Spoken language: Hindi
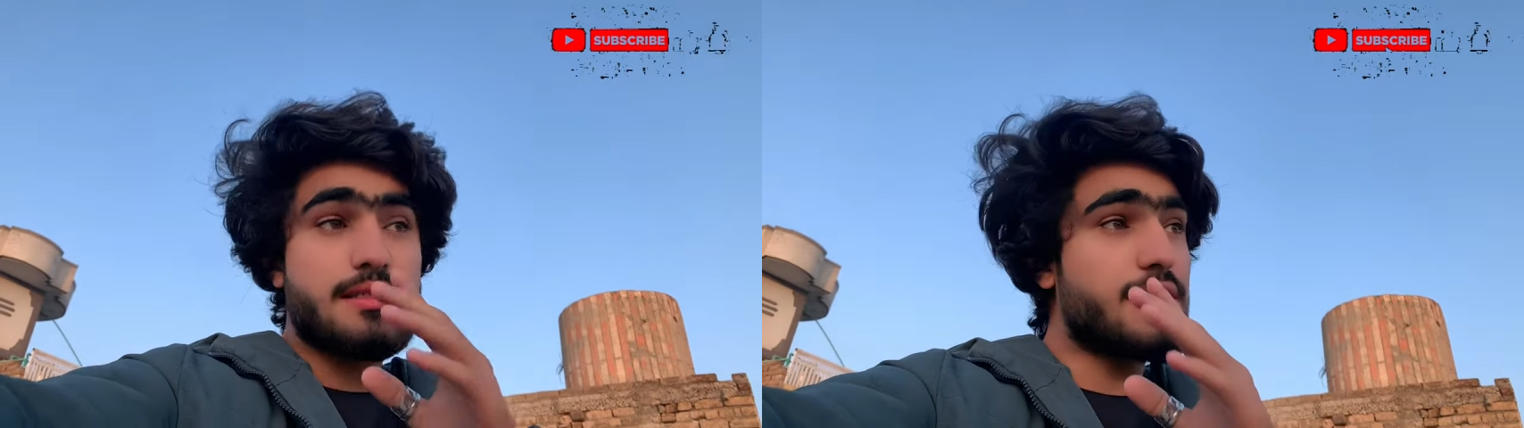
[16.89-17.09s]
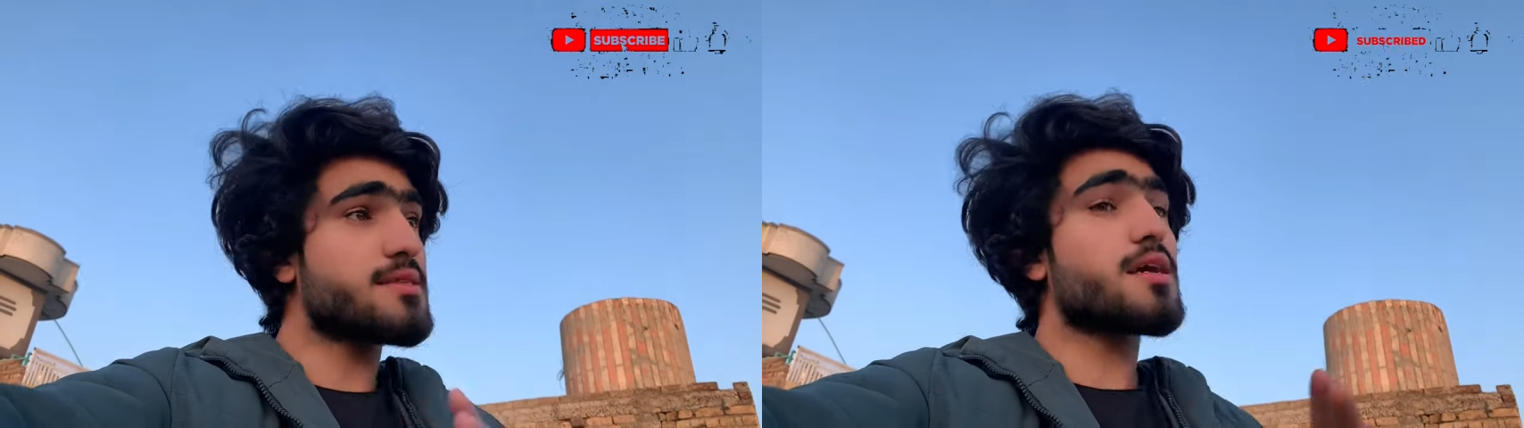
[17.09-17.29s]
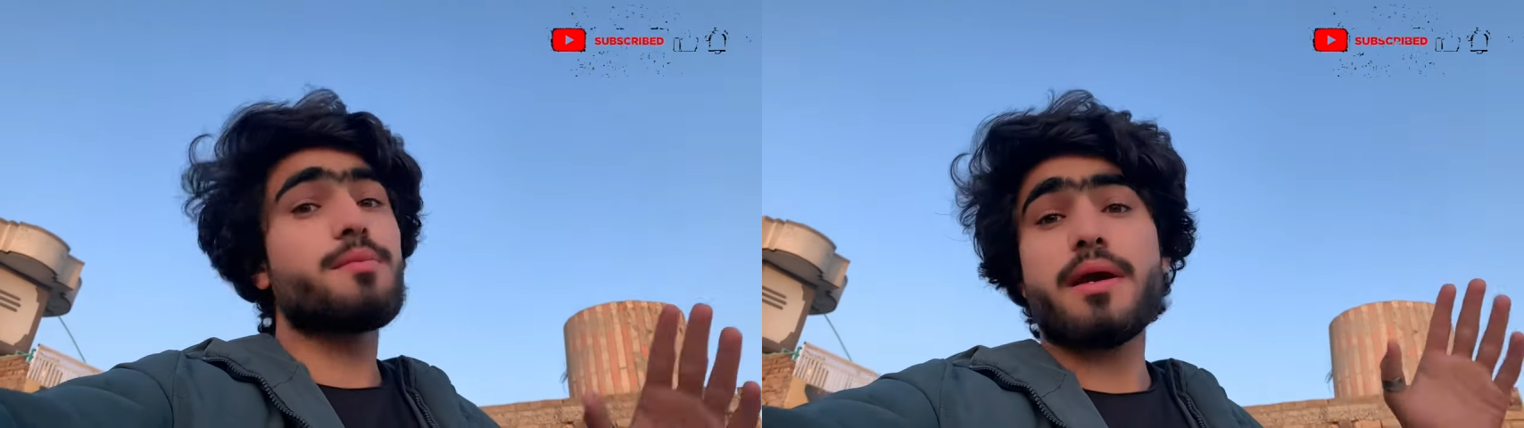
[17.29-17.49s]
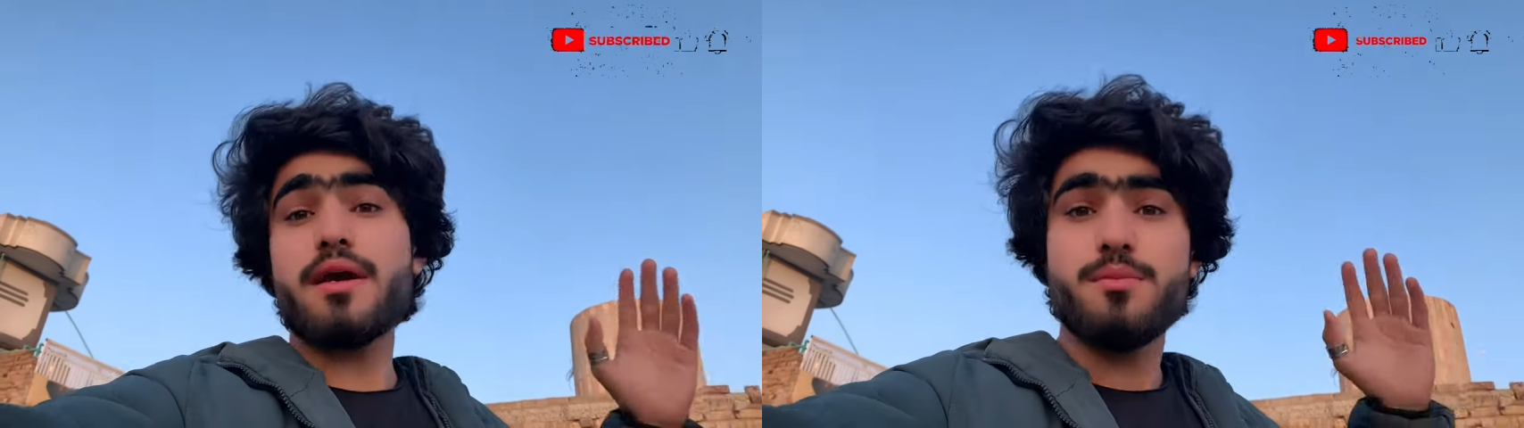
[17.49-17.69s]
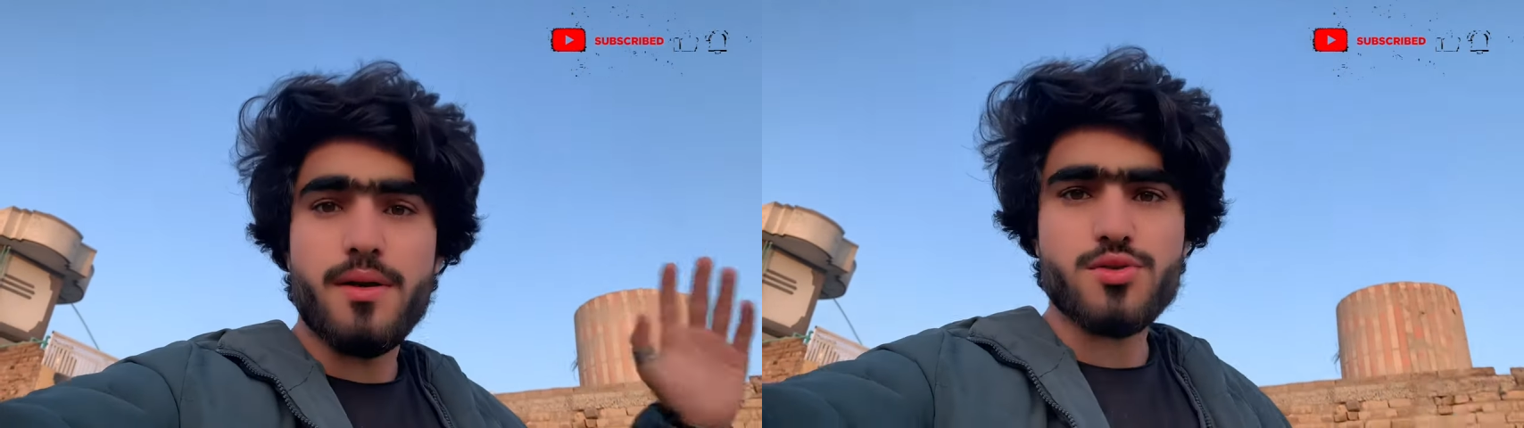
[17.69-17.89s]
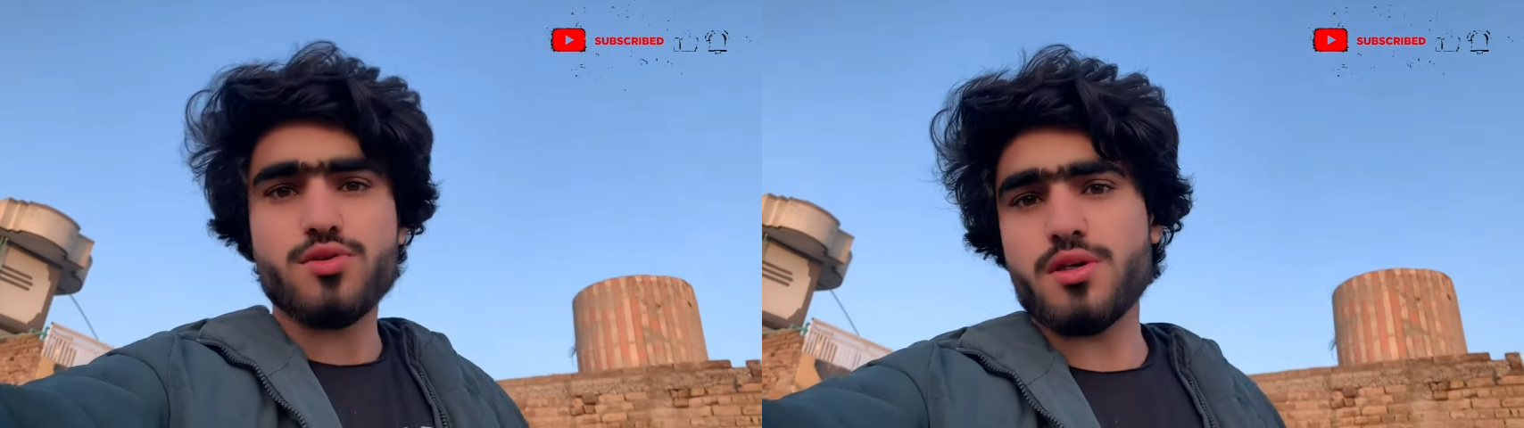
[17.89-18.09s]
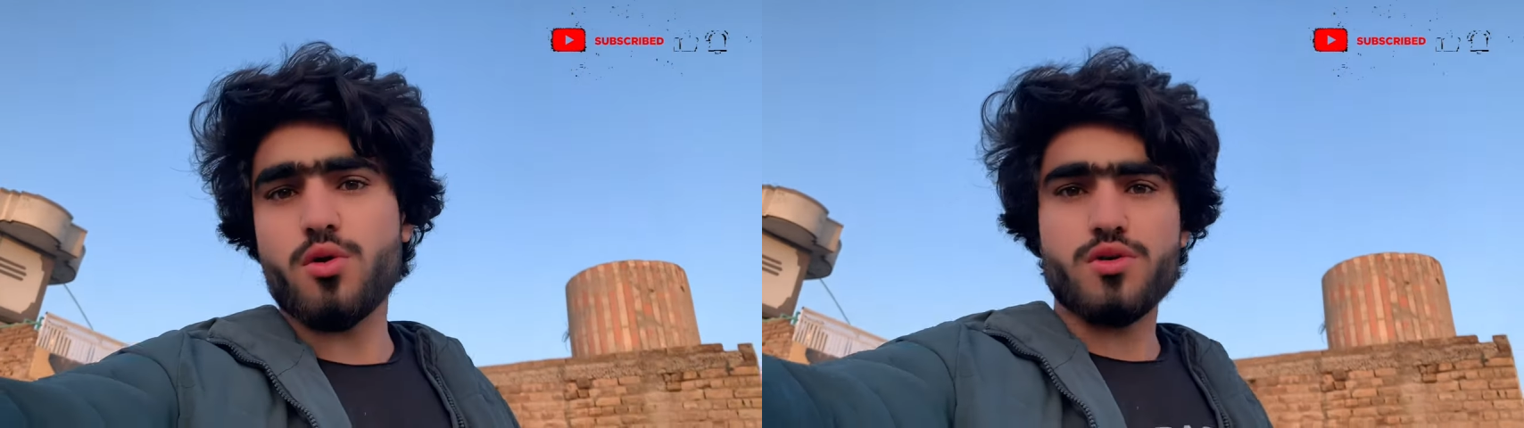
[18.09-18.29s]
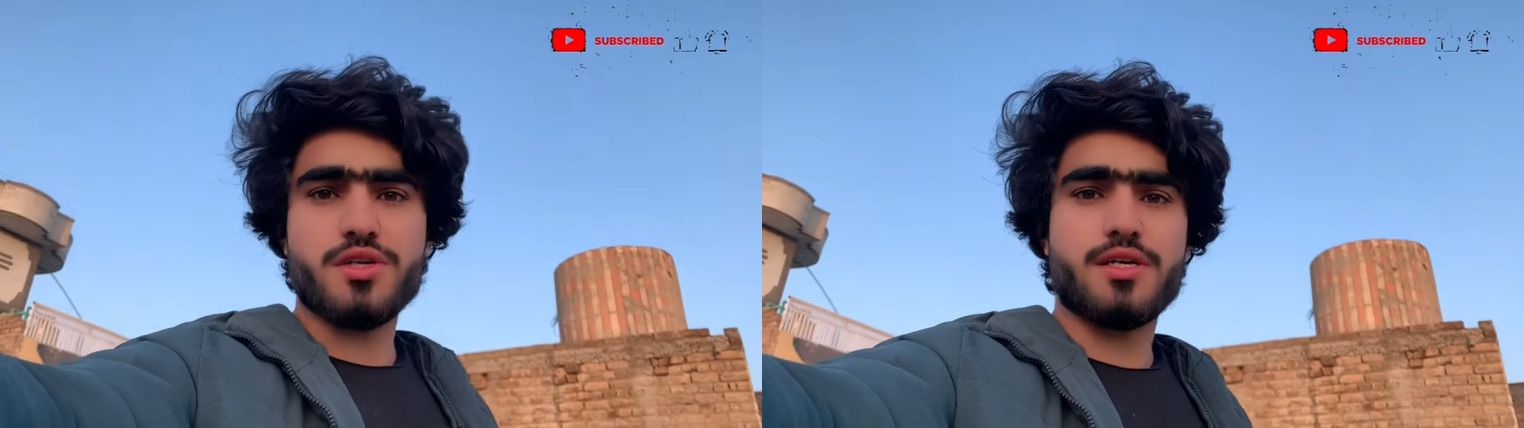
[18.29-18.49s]
जैसे कि मैं कई बरसों से
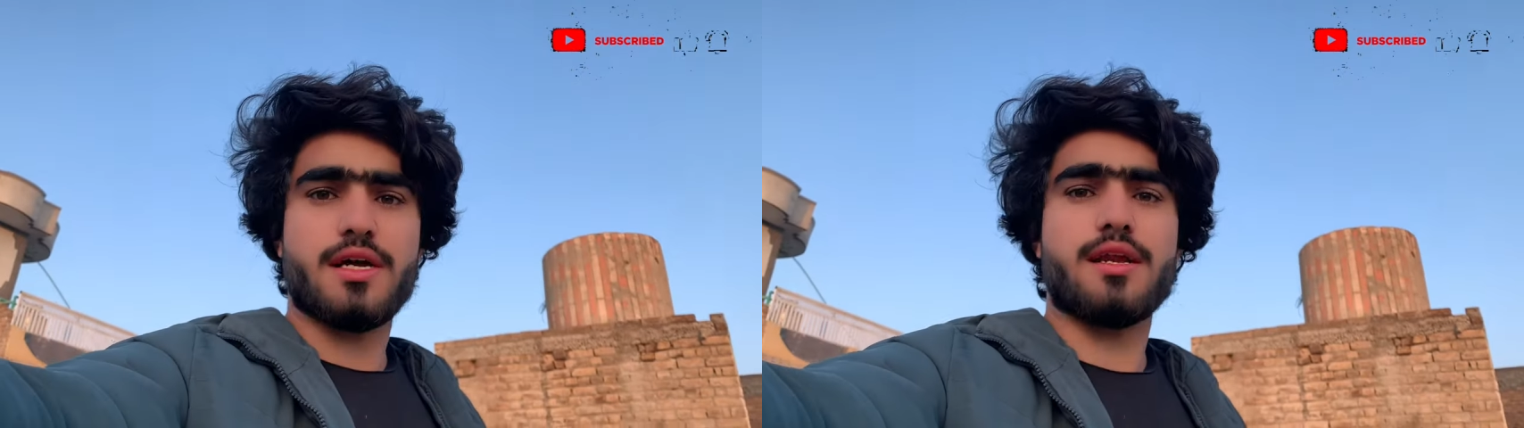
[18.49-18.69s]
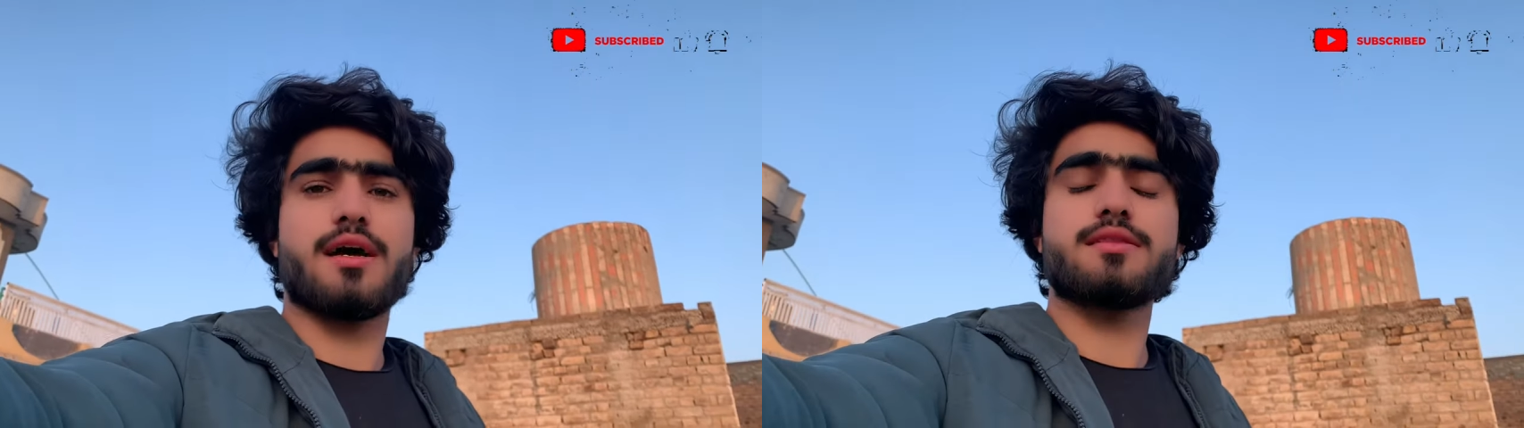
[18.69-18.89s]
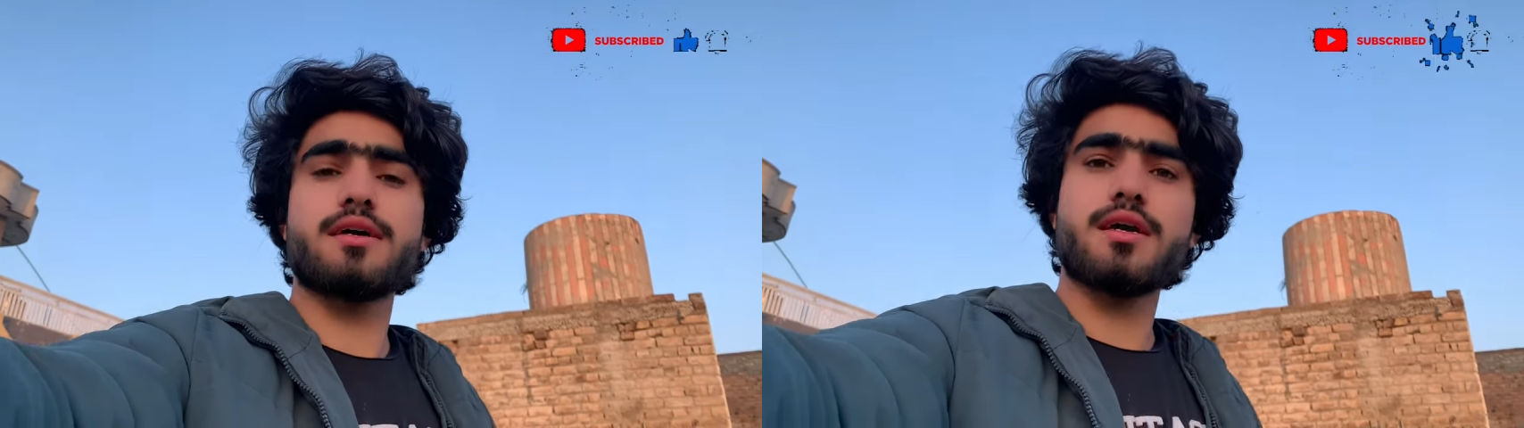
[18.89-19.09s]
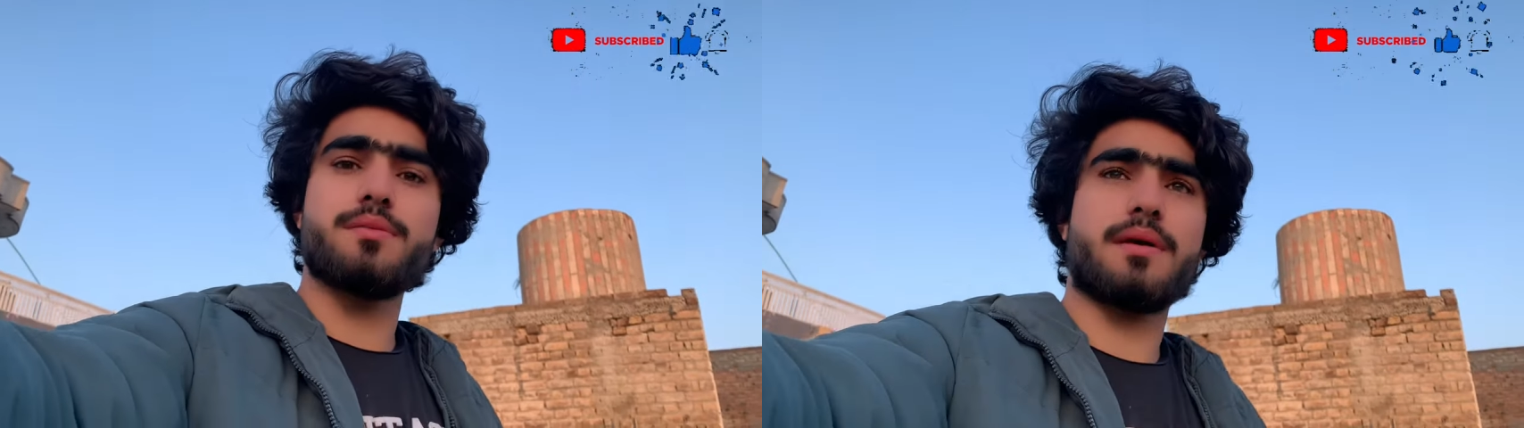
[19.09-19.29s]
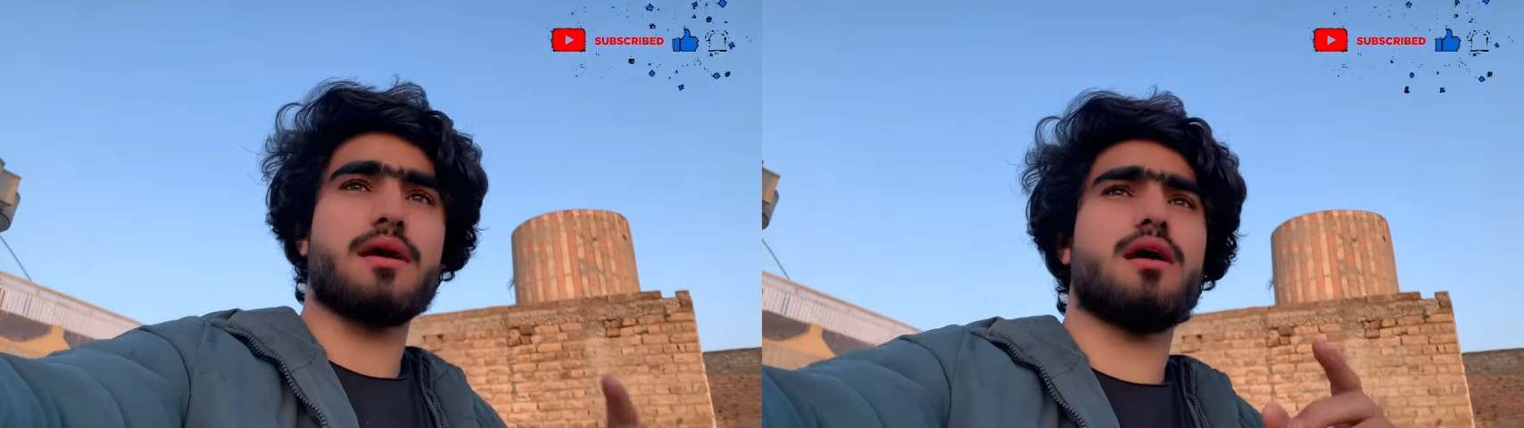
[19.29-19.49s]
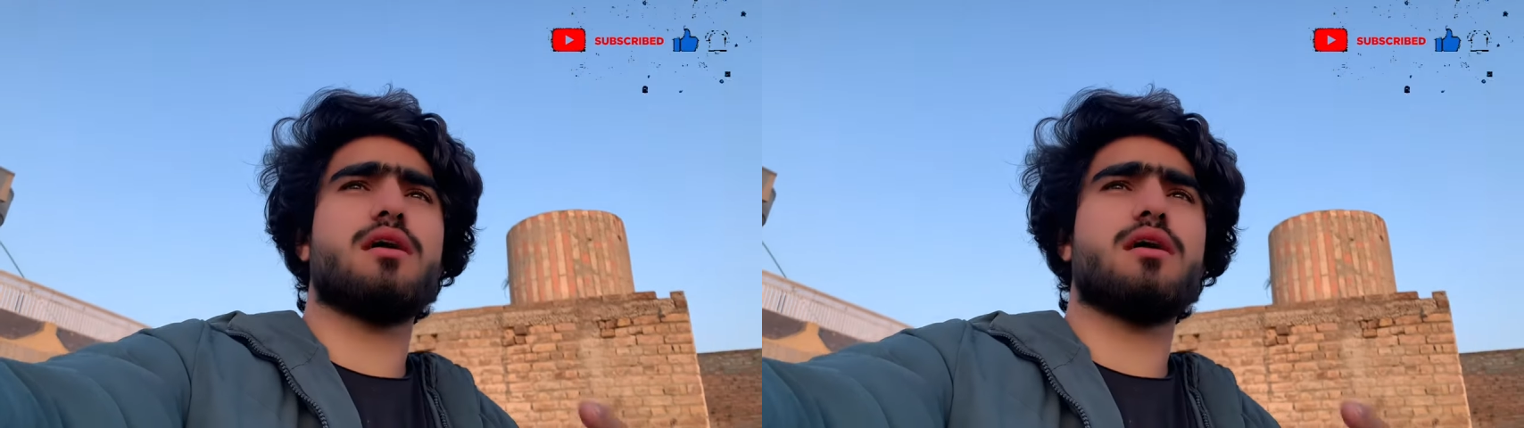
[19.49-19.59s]
कोशिश कर रहा था कि मैं